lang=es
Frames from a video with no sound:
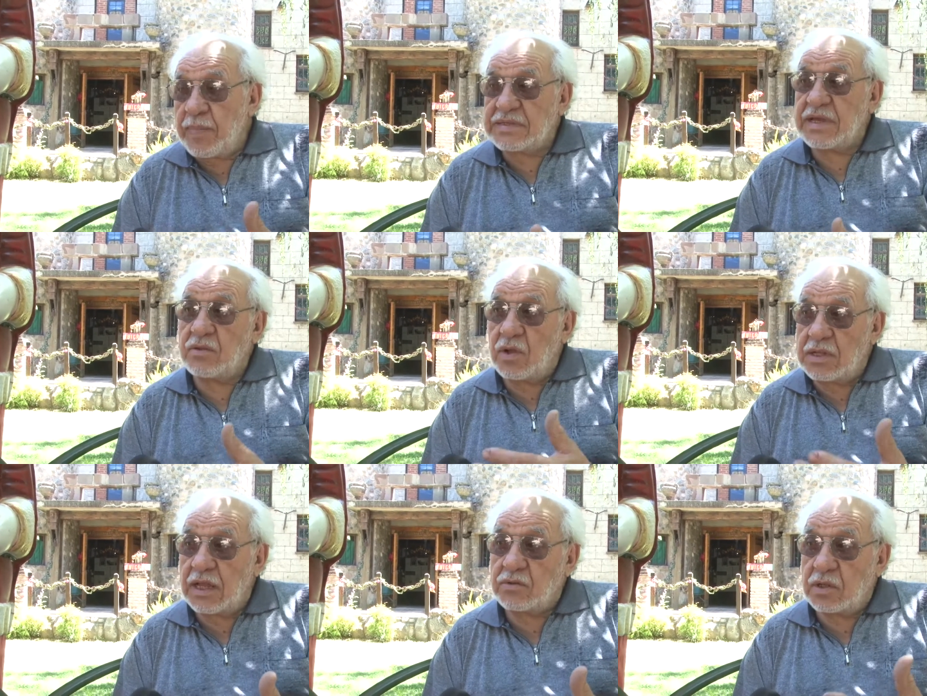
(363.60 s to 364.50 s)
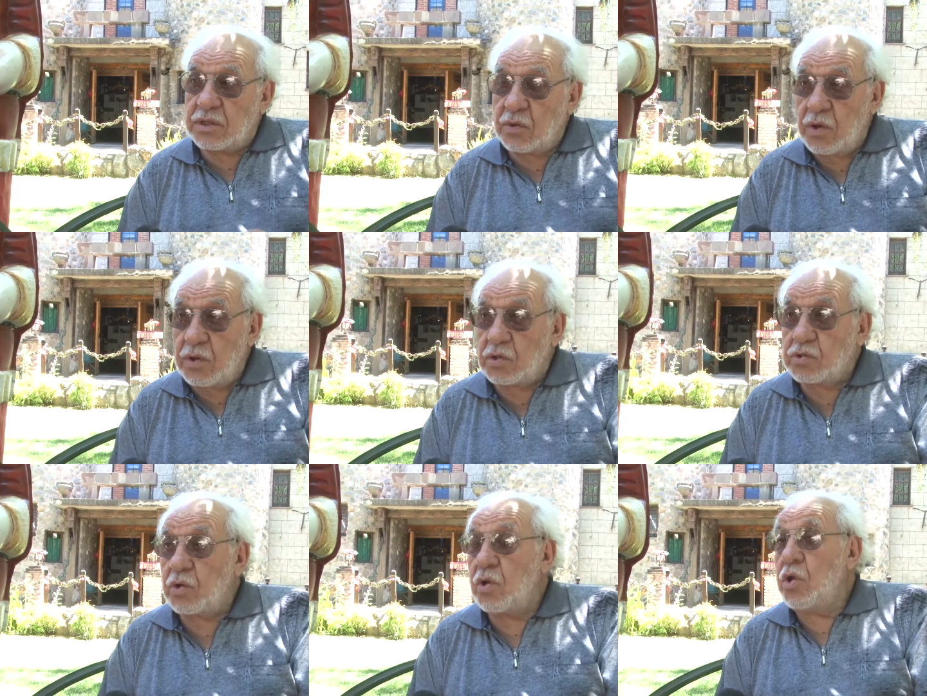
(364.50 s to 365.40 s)
pasando el dato entre uno y
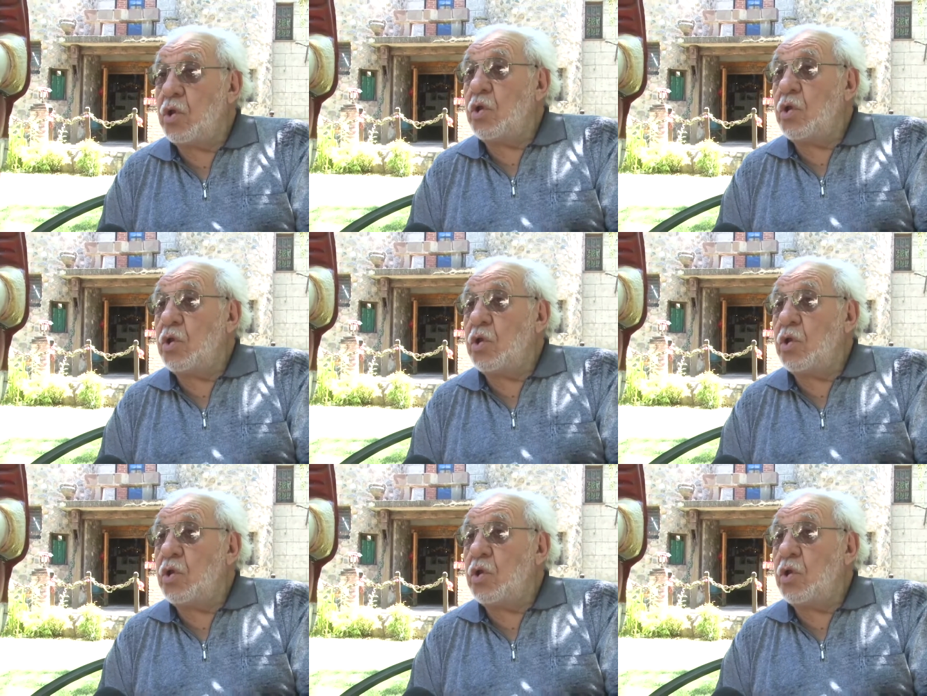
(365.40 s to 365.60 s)
otro.